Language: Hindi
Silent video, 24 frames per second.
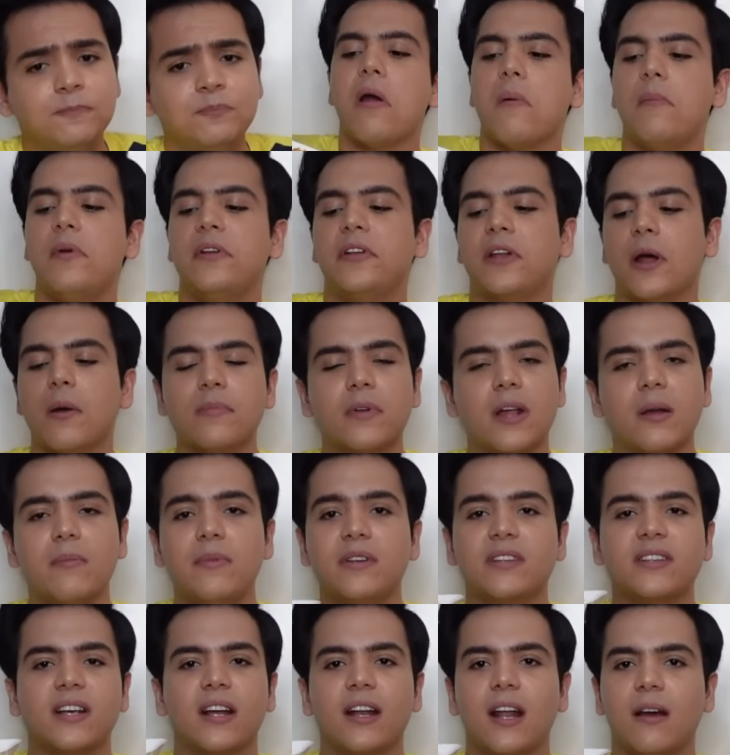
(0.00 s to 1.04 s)
अभी टमटम
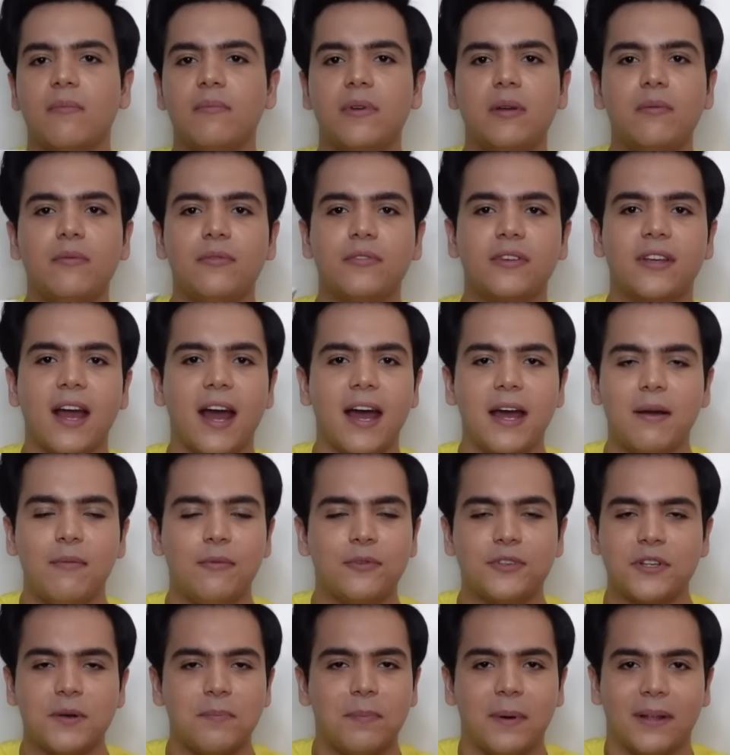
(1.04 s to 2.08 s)
इसका नाम भी क्या है
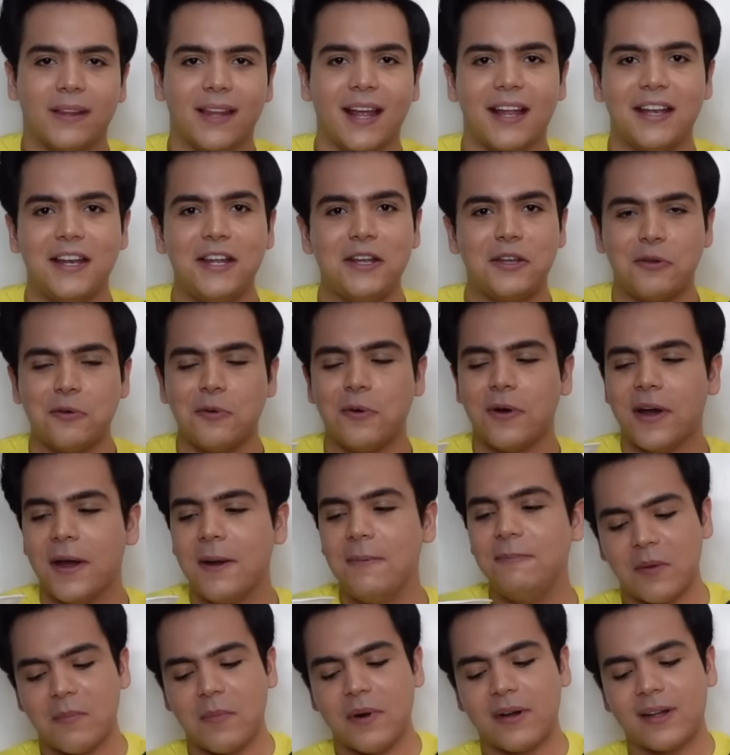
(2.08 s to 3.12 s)
मुझे पता नहीं क्यों
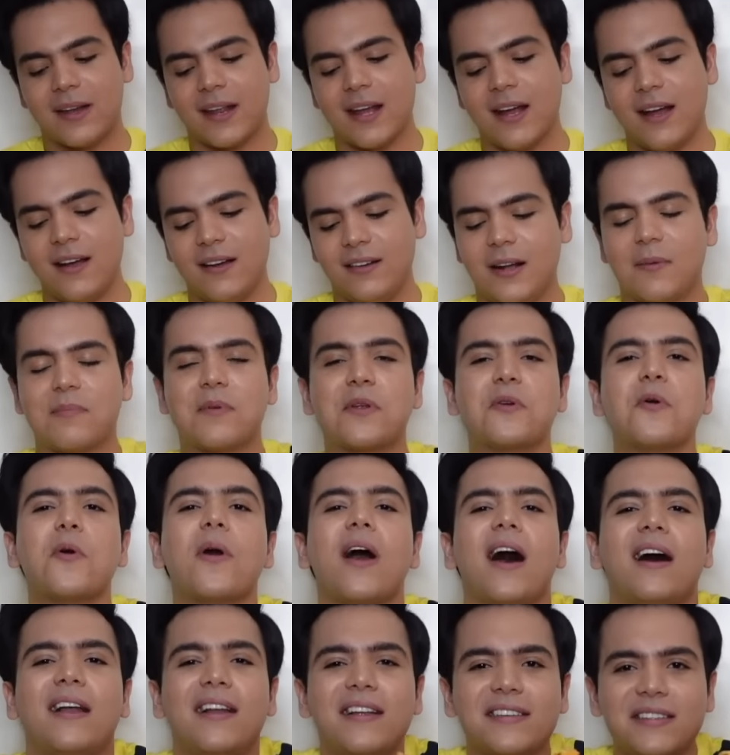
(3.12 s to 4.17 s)
है बट यार अपने को
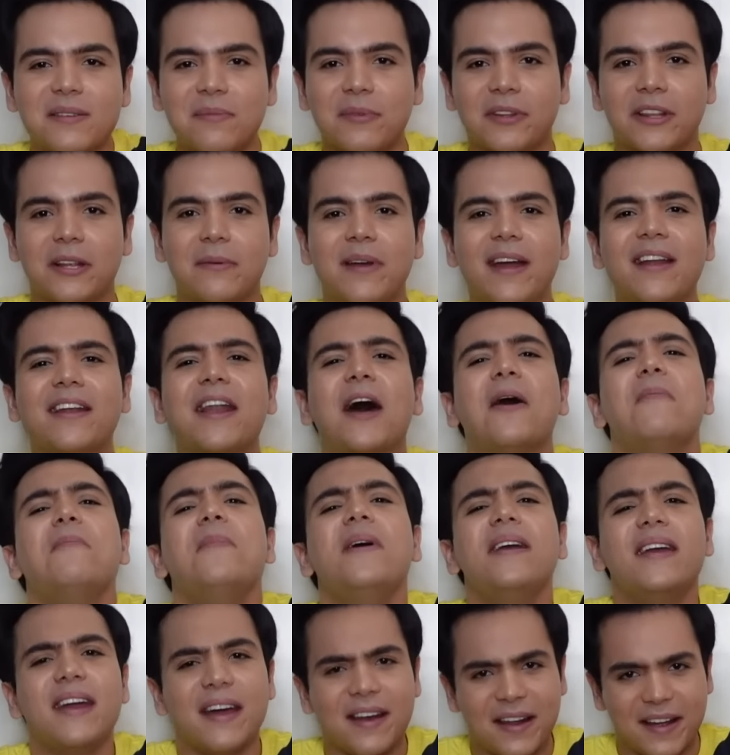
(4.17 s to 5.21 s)
खाने से मतलब यार नाम
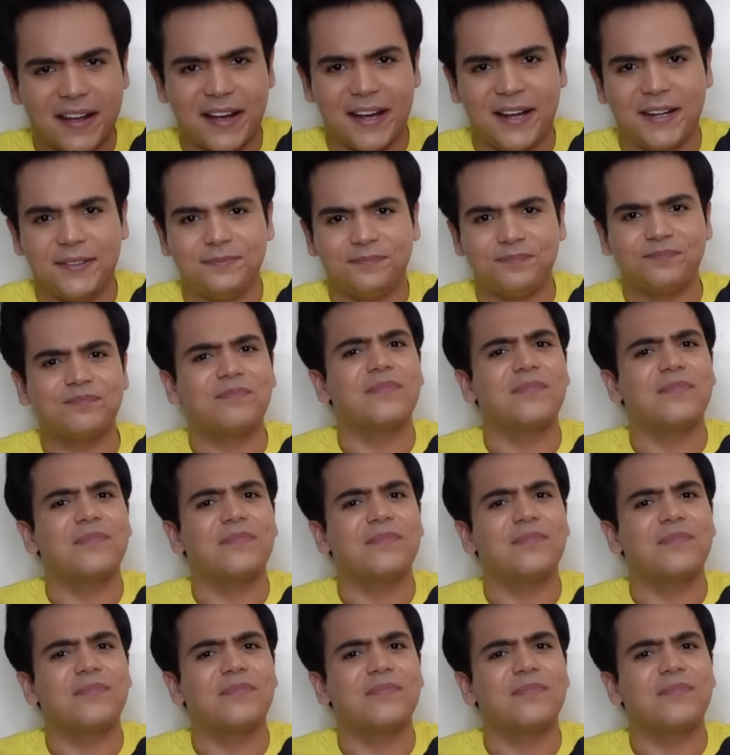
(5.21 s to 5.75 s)
में क्या रखा है